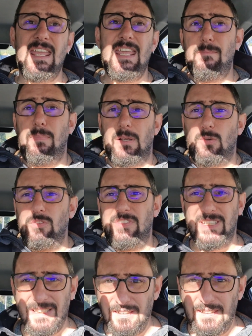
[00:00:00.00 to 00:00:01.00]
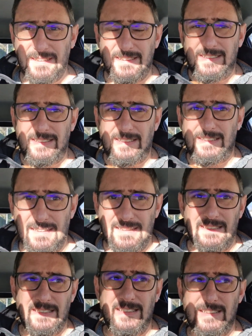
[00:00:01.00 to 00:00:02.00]
Et par conséquence,
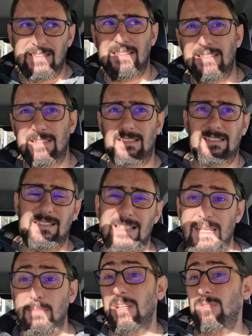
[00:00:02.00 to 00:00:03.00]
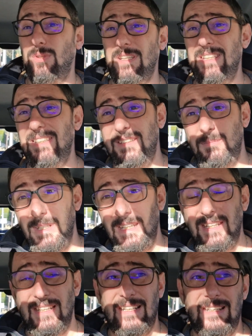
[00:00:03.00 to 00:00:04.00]
euh, les batteries,
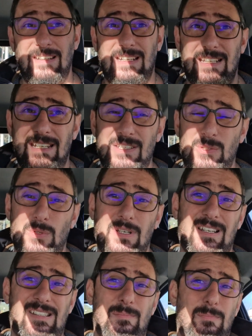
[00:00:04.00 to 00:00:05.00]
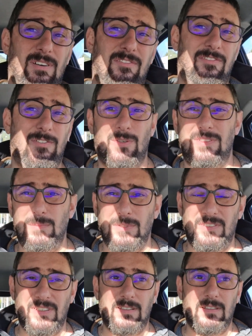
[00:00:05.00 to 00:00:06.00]
ben, la canicule, elles n'aiment pas
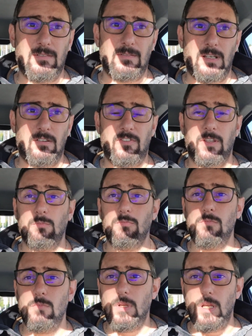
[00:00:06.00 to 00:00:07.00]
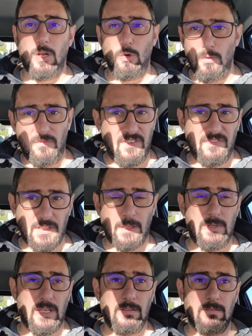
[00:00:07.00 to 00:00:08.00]
forcément ça. Enfin, elles le vivent
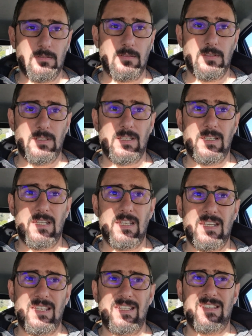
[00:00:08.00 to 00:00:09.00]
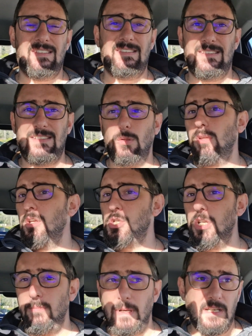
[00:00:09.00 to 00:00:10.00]
très bien si on
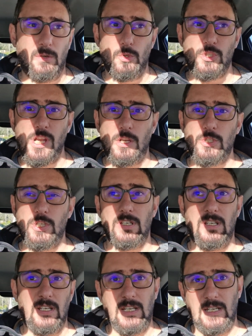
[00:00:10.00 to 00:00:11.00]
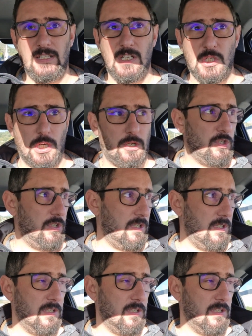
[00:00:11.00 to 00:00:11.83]
n'enchaîne pas les recharges et les décharges.